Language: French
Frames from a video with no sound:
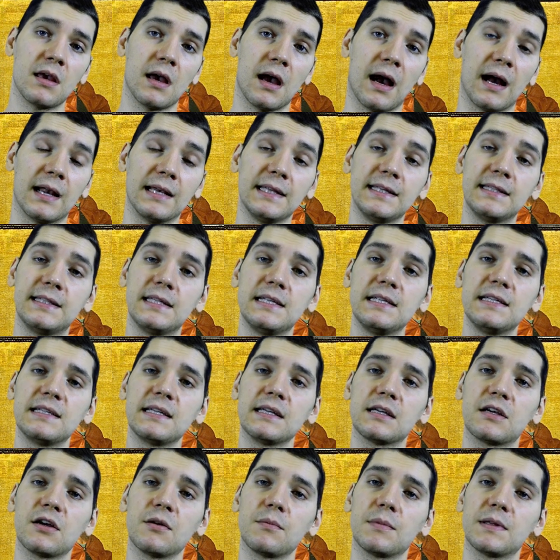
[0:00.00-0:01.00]
à
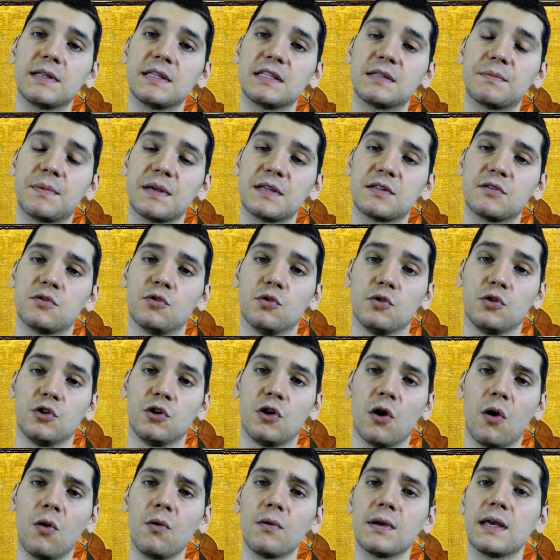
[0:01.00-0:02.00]
l'utiliser comme un espèce de
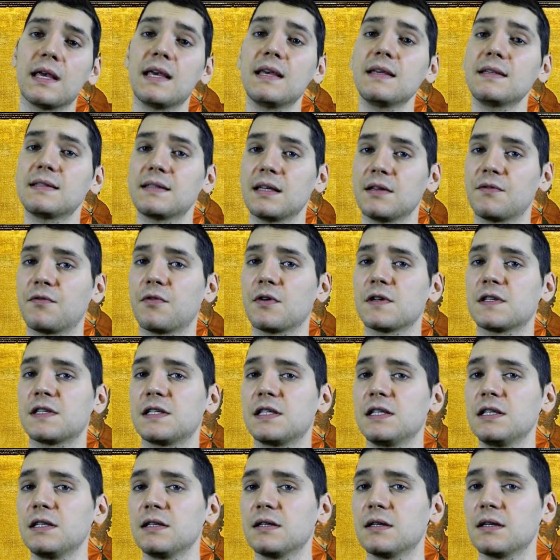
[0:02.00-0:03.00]
gant et cette
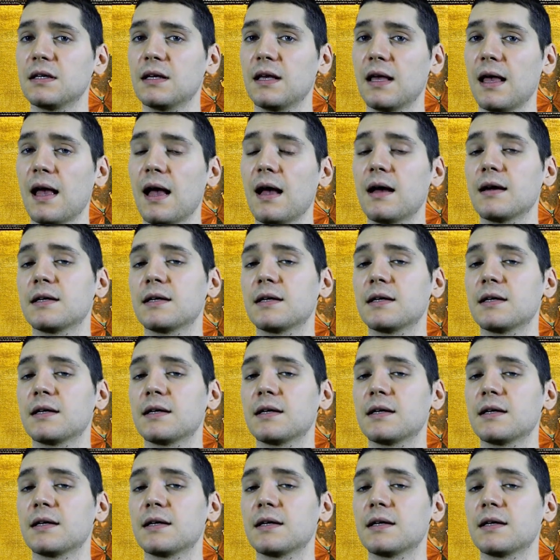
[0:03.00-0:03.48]
fois-ci à